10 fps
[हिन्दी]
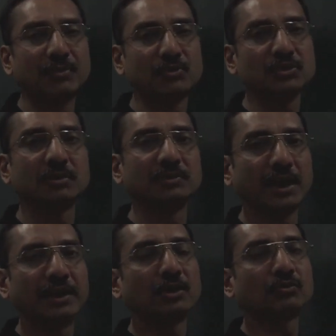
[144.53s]
आपको
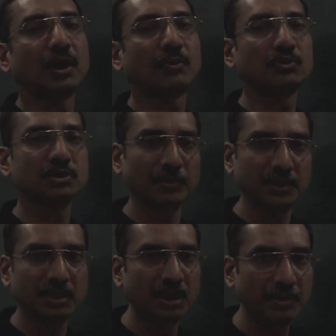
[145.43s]
समझाएंगे तो आपको
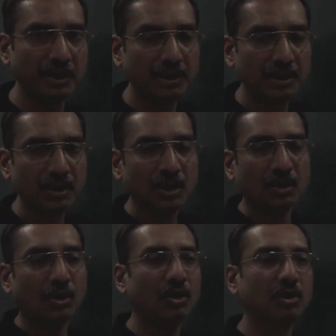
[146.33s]
समझने में
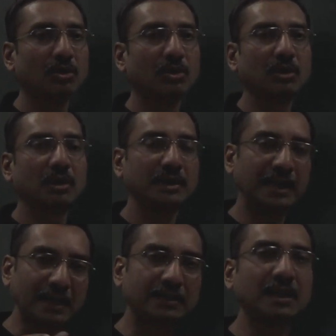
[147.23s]
और
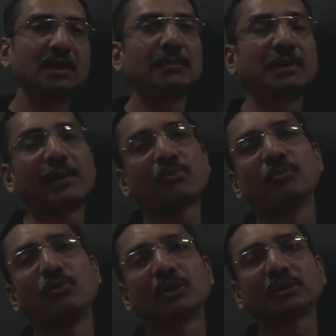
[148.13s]
याद करने में
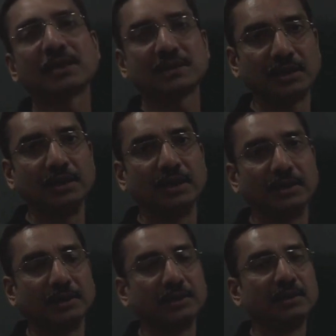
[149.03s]
आपको बहुत आसानी
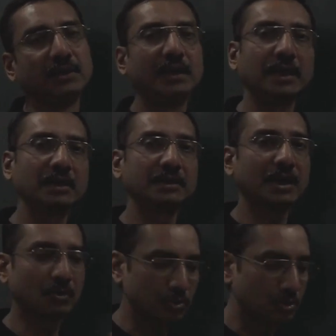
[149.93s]
रहेगी लेकिन जरा कुछ